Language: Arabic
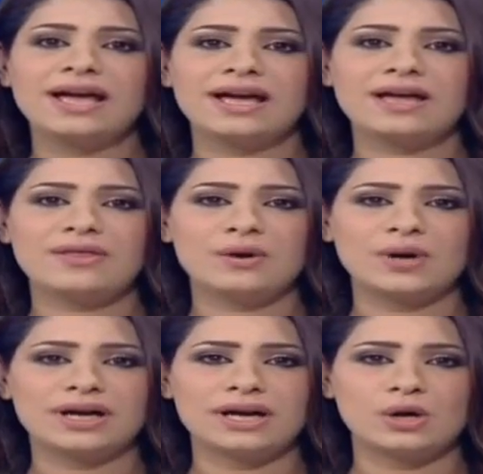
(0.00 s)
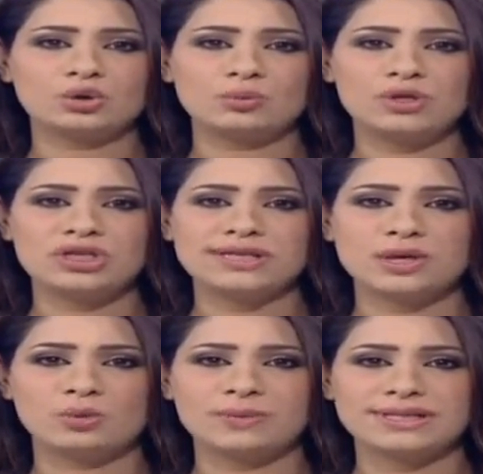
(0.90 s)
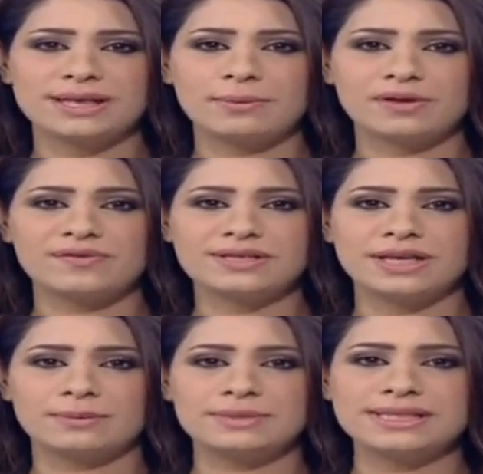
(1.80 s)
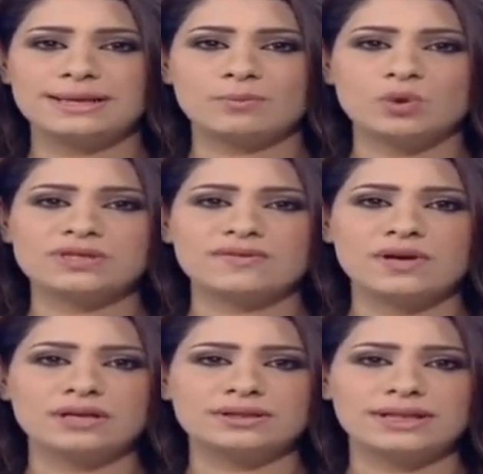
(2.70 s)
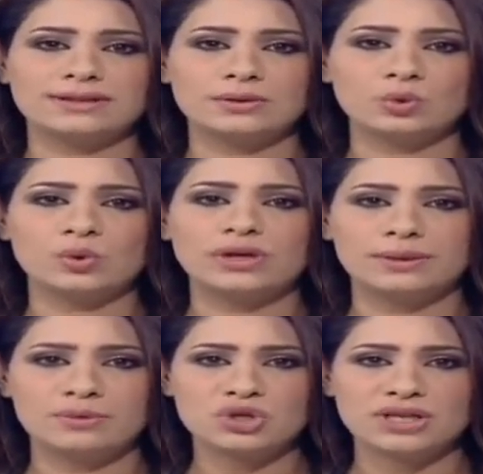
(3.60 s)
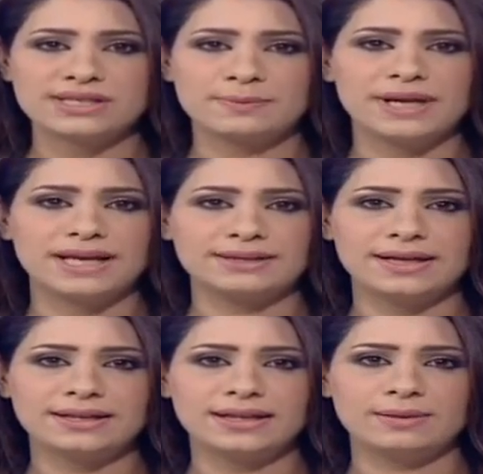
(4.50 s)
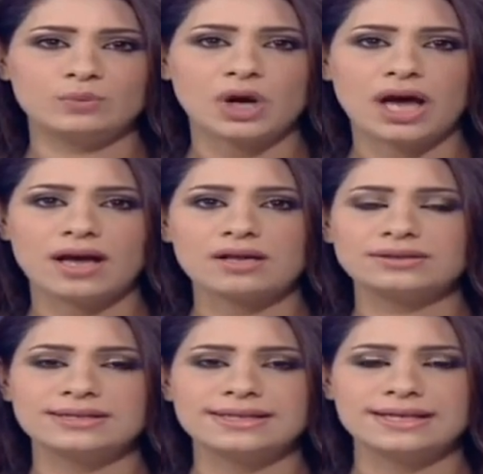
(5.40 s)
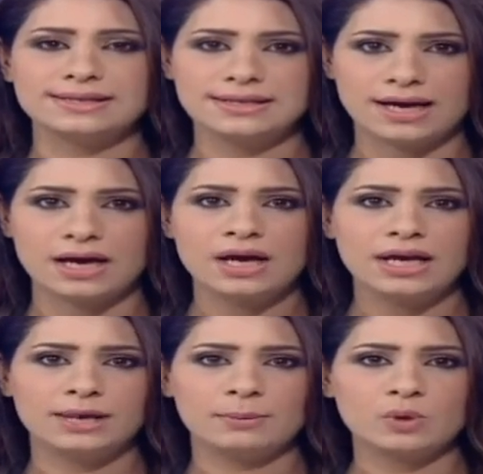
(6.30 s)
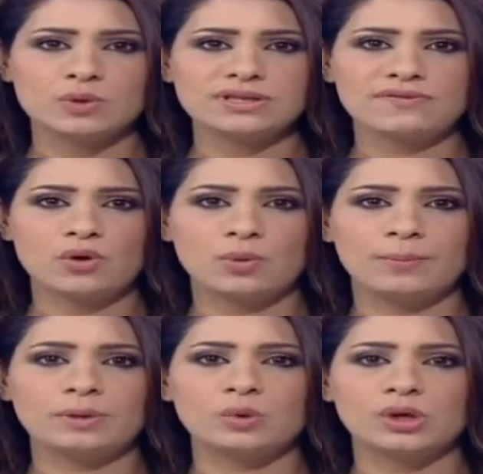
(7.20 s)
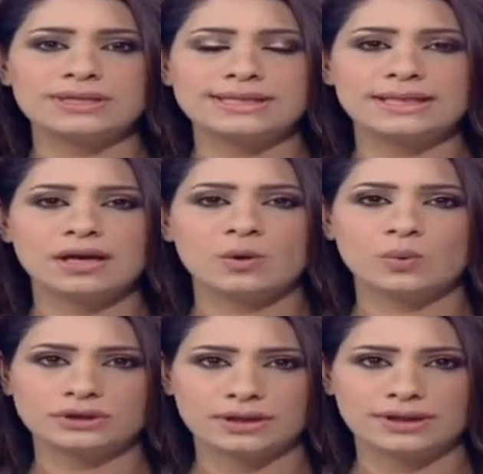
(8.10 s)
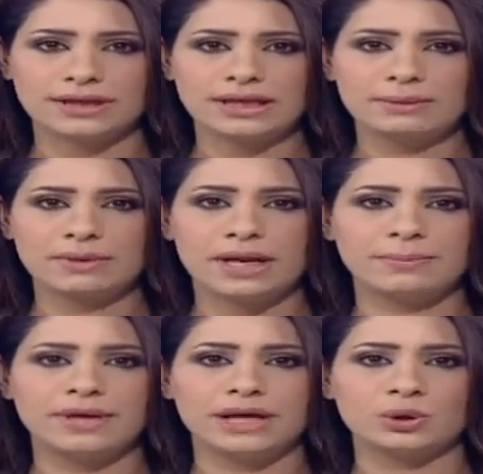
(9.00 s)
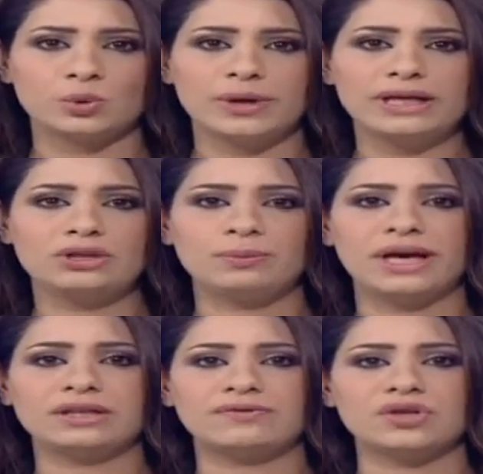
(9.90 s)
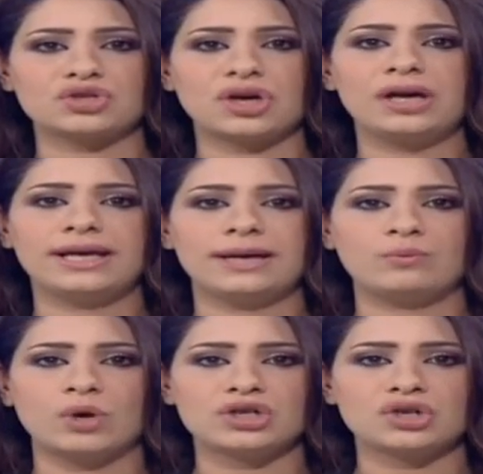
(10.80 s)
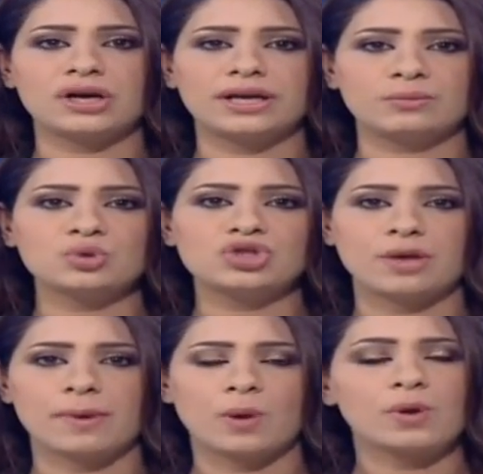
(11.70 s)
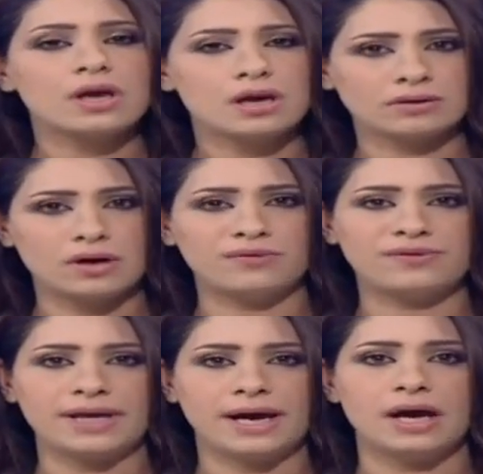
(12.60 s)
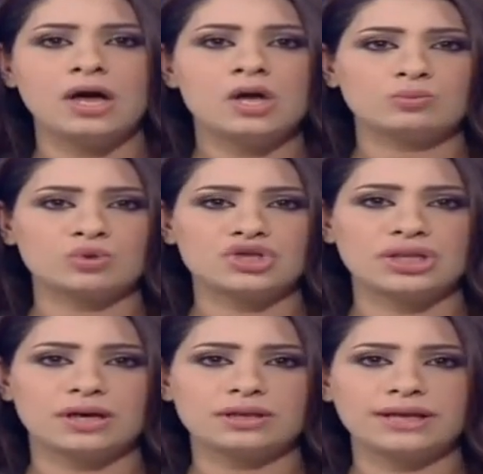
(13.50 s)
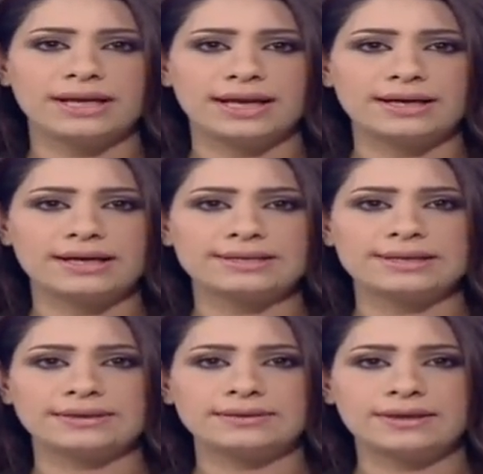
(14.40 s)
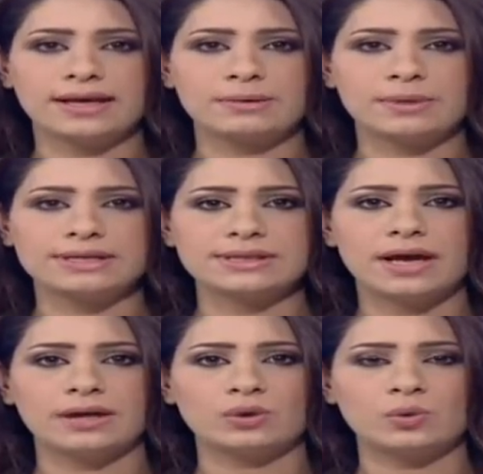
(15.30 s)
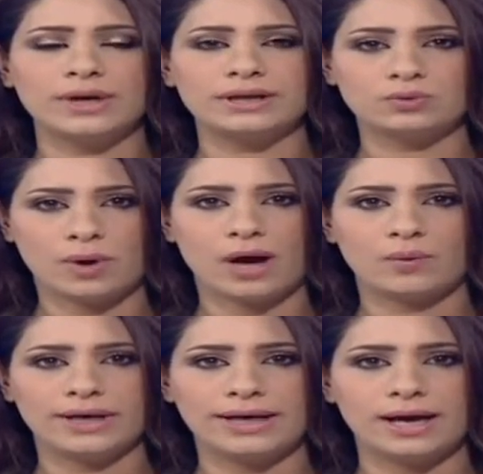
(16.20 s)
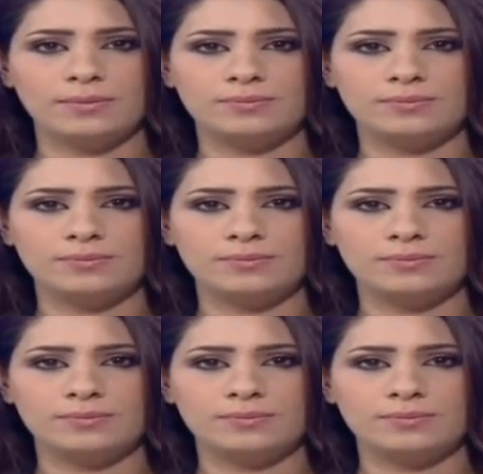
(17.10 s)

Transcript: هذا وكان عضو مجلس الأمة السابق فيصل مسلم وصف قضية دخول المجلس بالأداة للملاحقات السياسية لمن وصفهم بالمخلصين الوطنيين من أبناء الكويت بهدف إشغالهم وإشغال المجتمع والقضاء فيها مشيرا إلى أنها ستنتهي بإصلاح الكويت وأحوالها